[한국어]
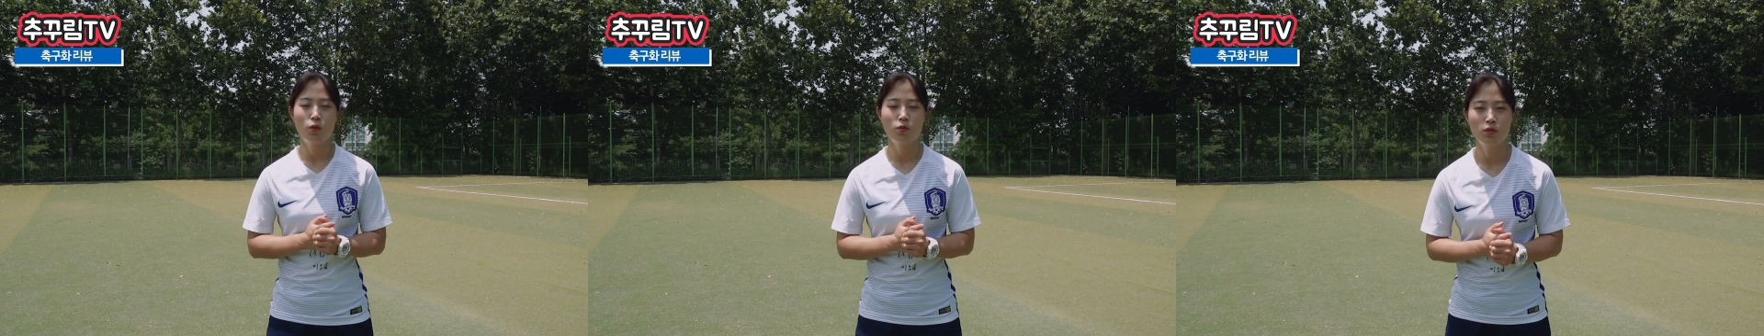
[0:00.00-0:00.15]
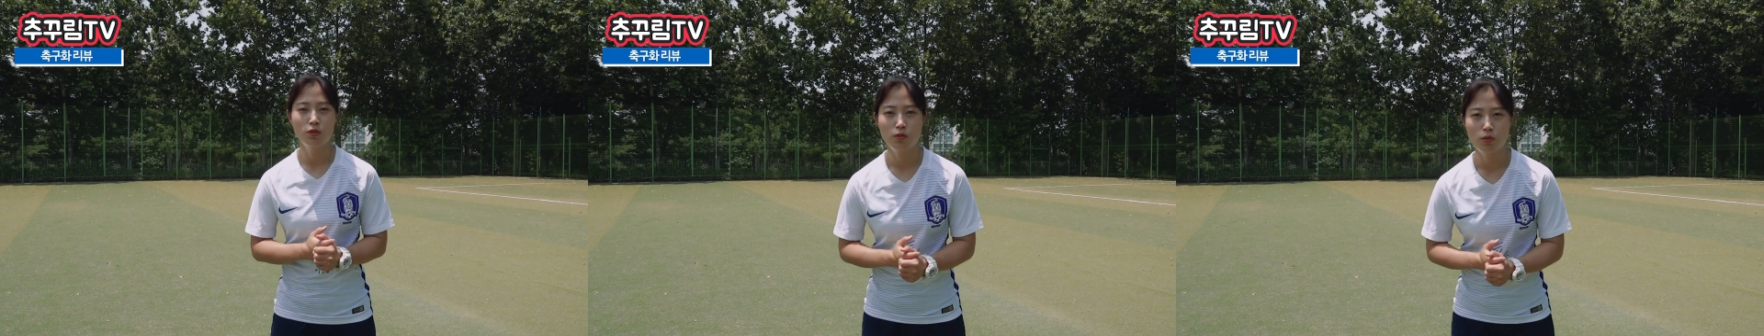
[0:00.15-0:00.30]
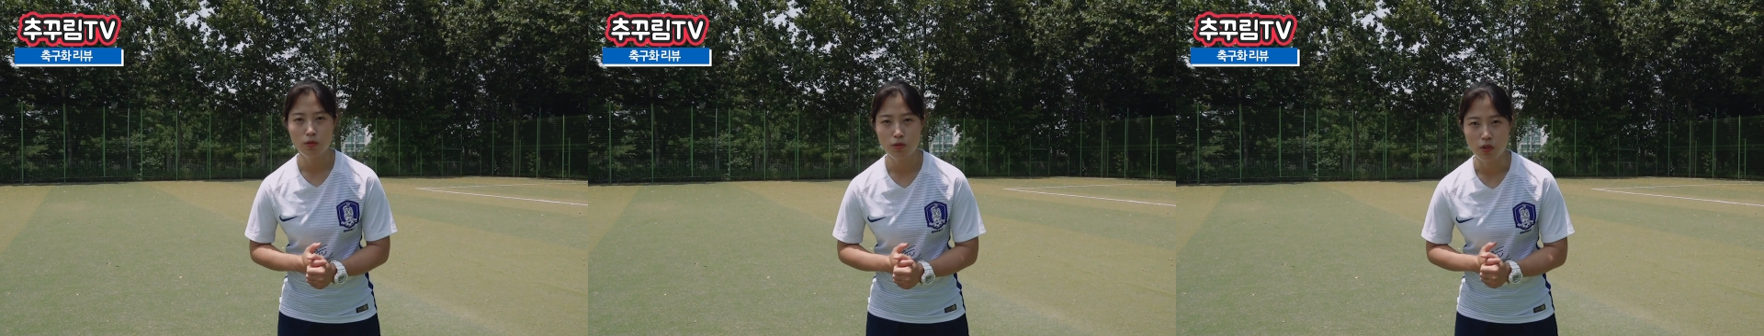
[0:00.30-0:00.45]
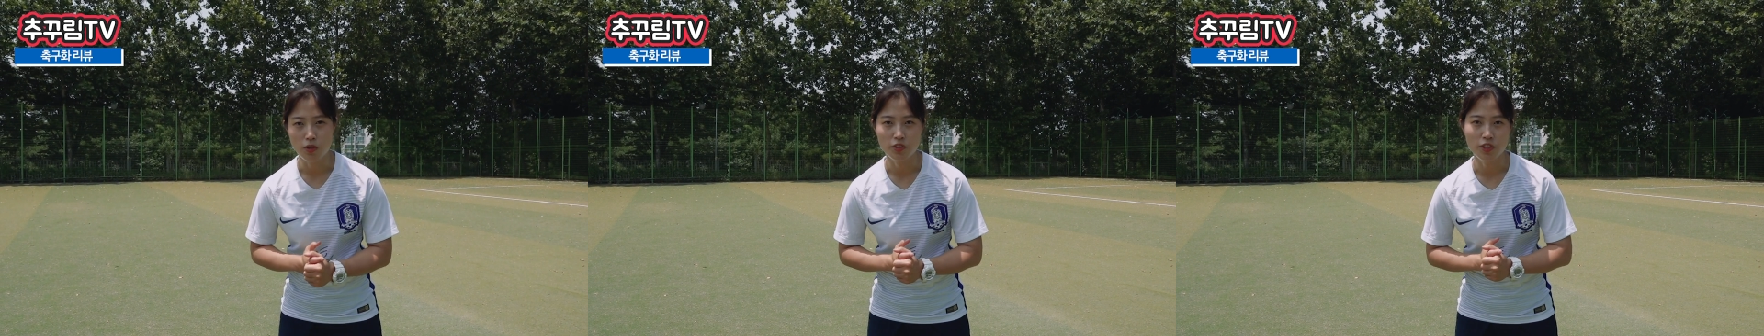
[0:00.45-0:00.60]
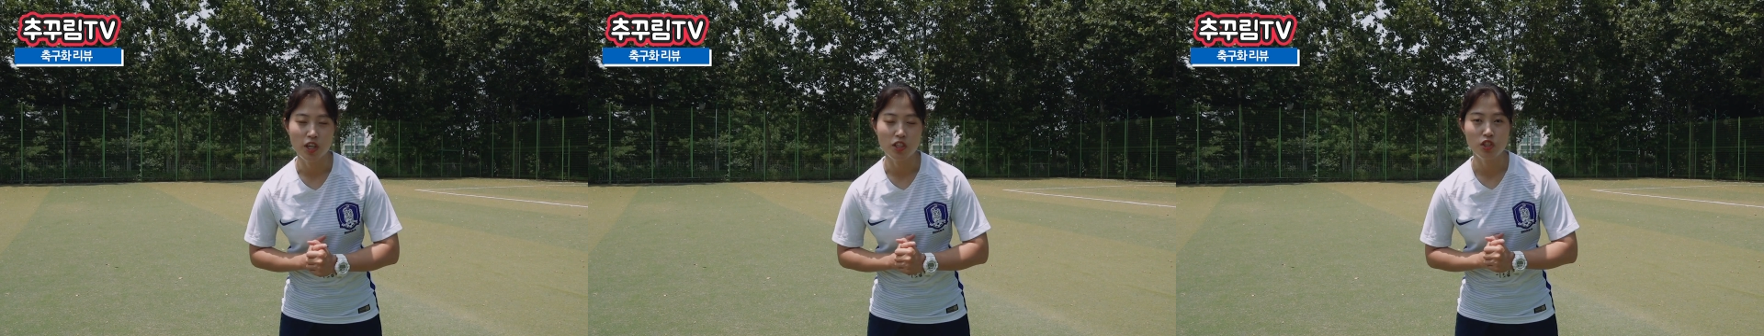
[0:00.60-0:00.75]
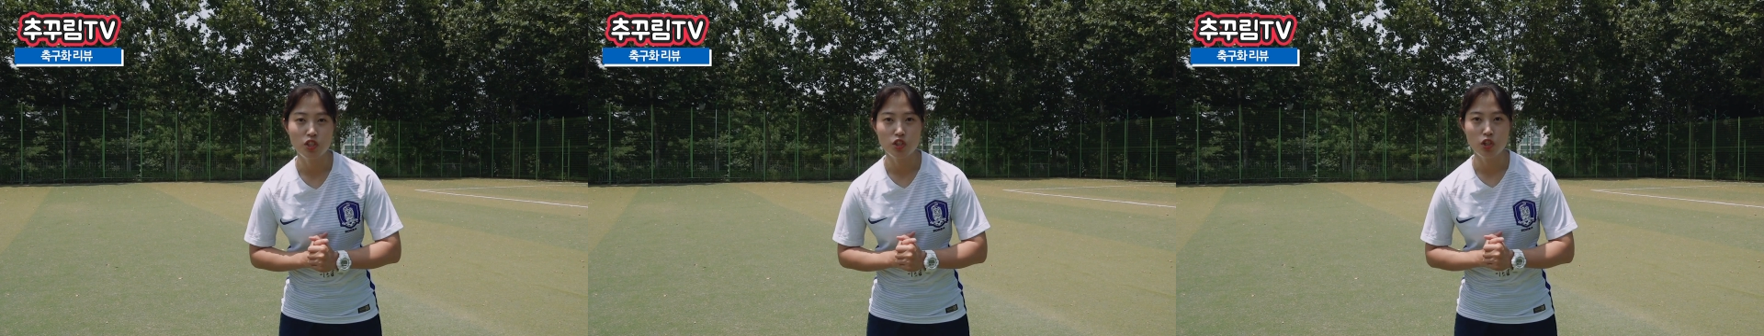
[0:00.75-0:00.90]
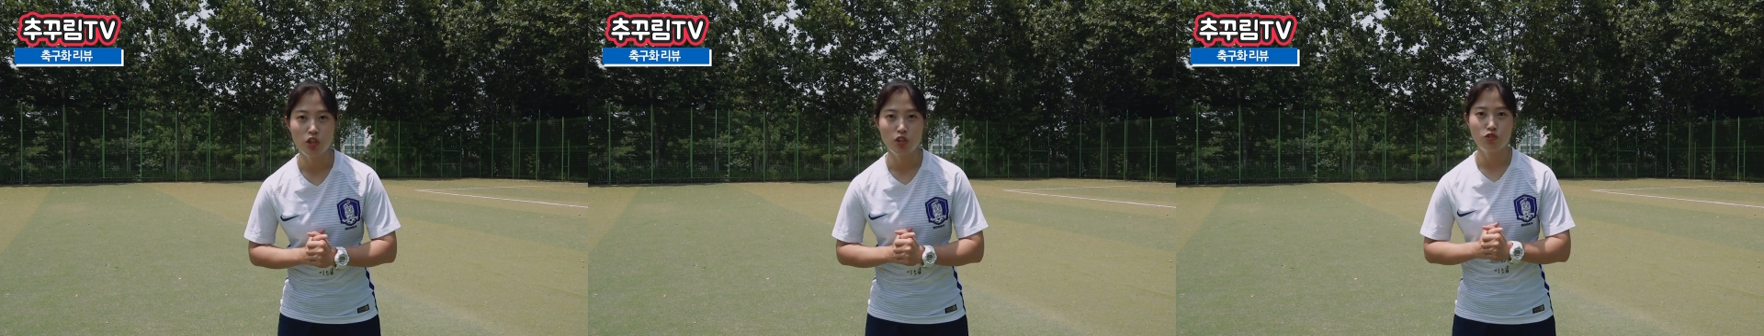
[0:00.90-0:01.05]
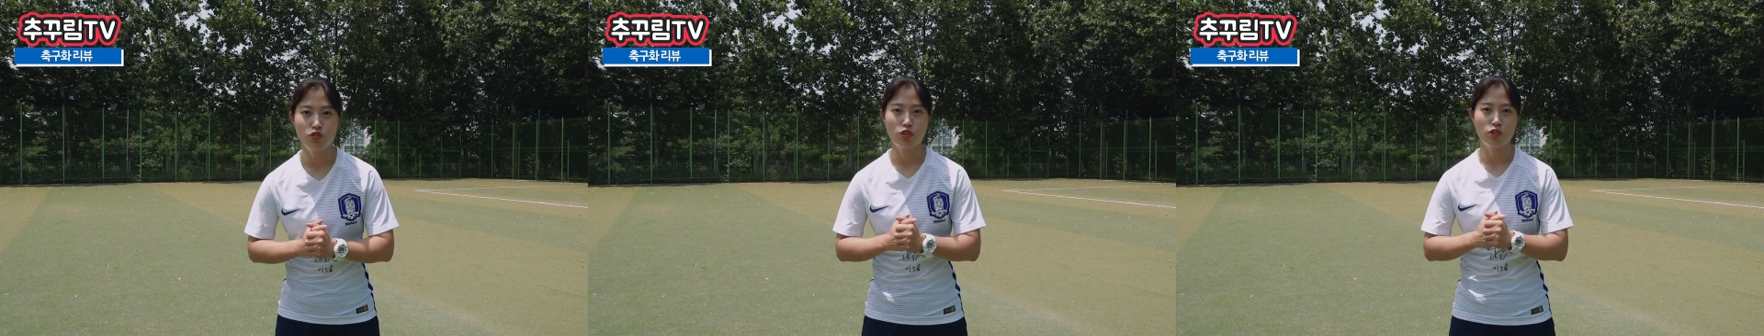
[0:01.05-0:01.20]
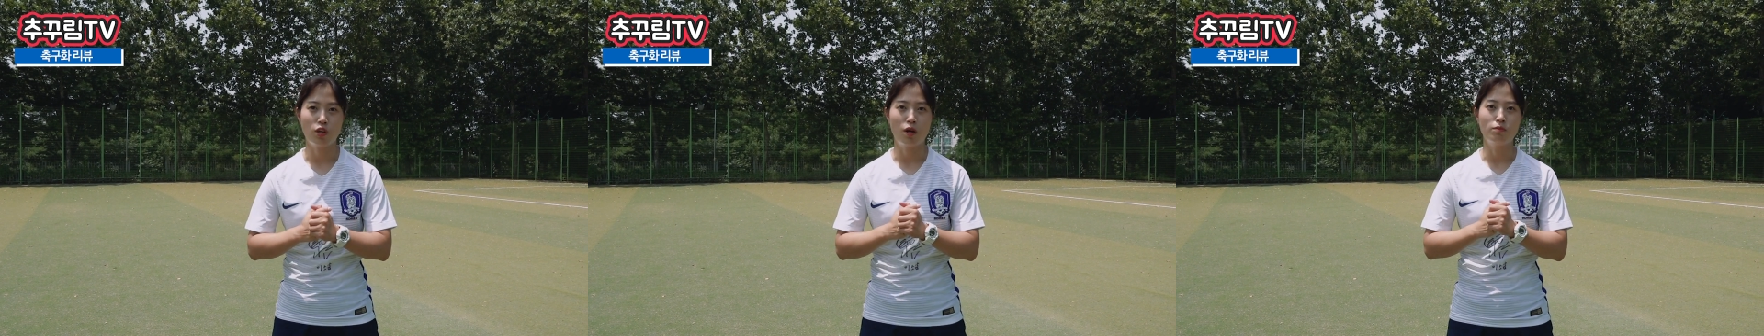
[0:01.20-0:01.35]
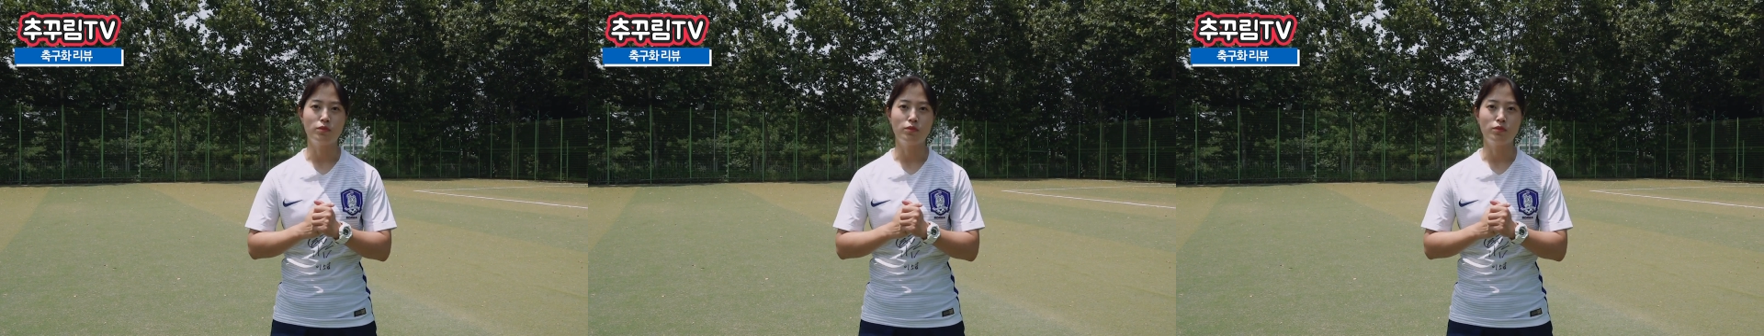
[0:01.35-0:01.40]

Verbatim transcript: 오늘도 영상 시청해주셔서